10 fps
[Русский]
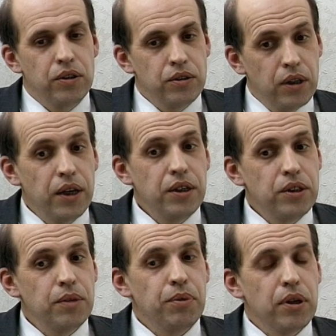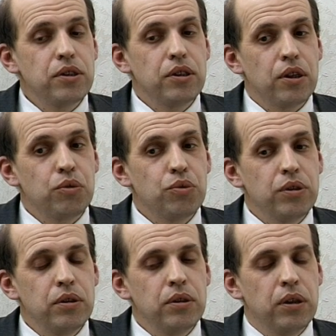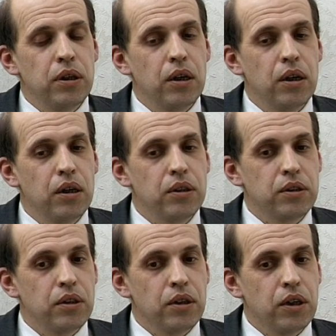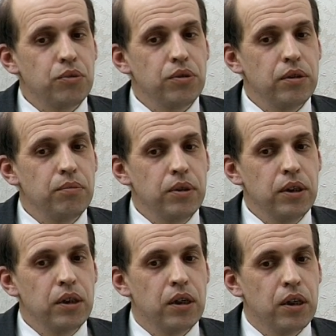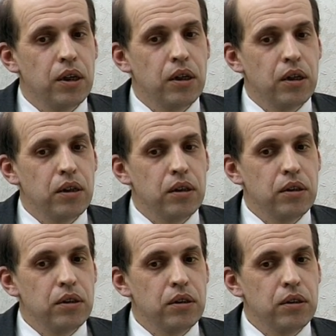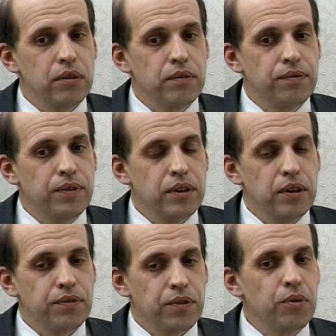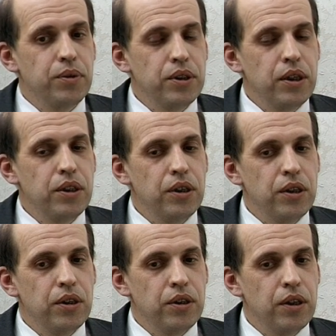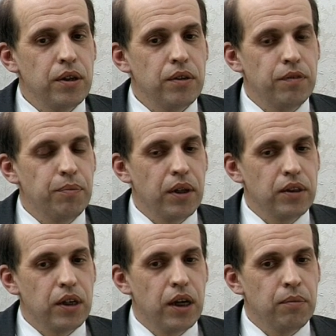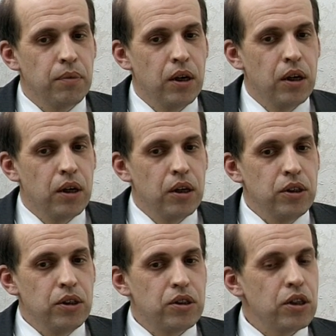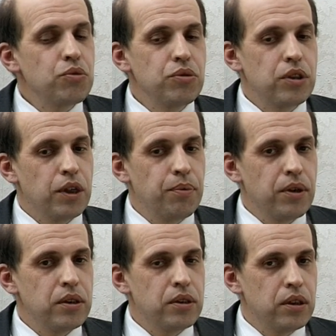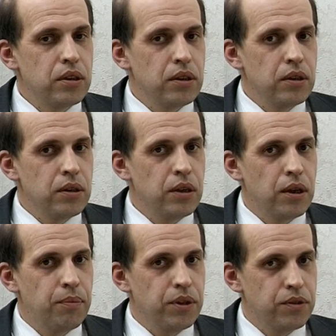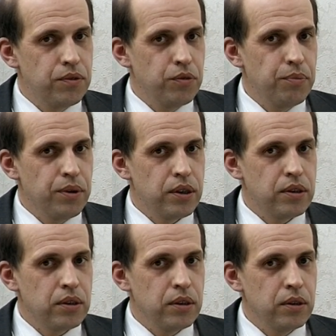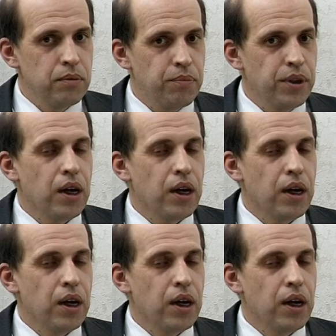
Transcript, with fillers: Да, есть операции, которые, э, которые мы э, в своем отделении не выполняем. Из сосудистых операций это, прежде всего, операции при